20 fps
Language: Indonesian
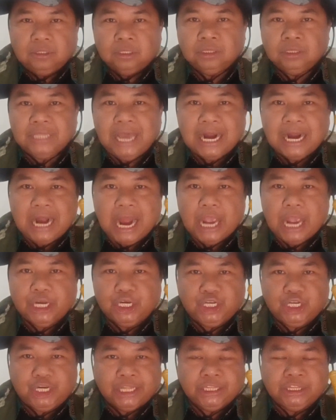
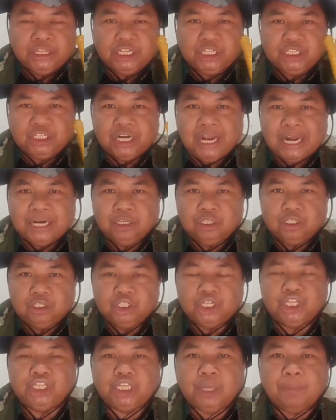tentara identik
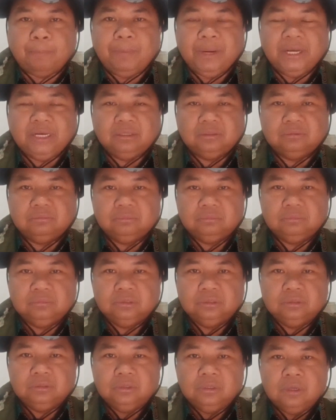dengan disiplin,
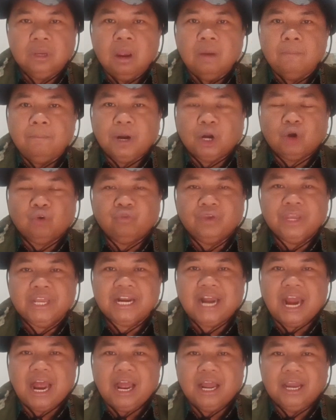
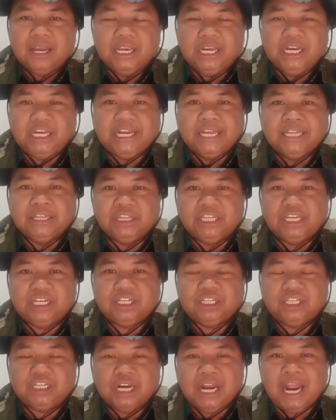perwira
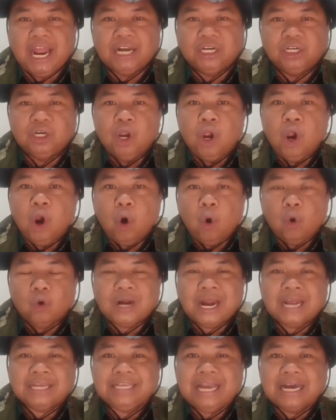identik dengan
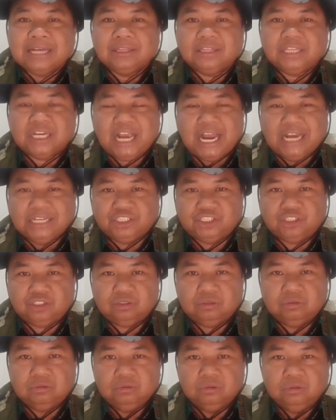orang yang
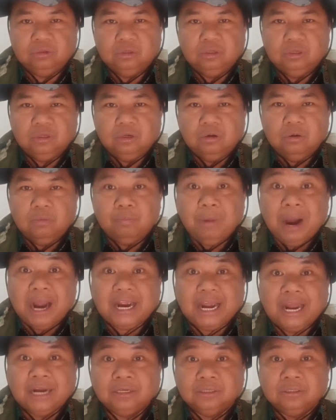tegas,
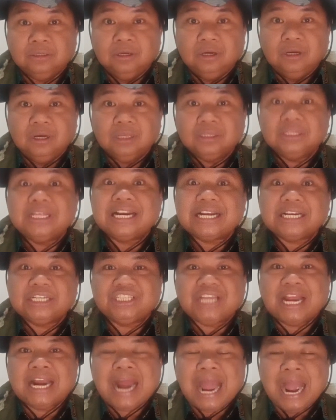bahkan
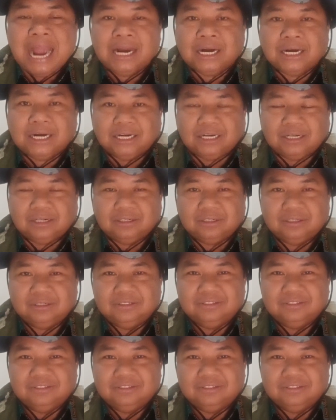terkesan angker.